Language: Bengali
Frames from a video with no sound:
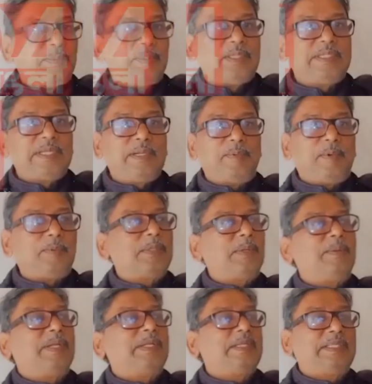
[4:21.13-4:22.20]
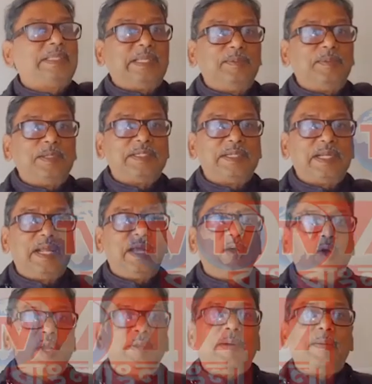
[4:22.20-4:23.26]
তিনি বলছেন মমতা ব্যানার্জি তিনি বলছেন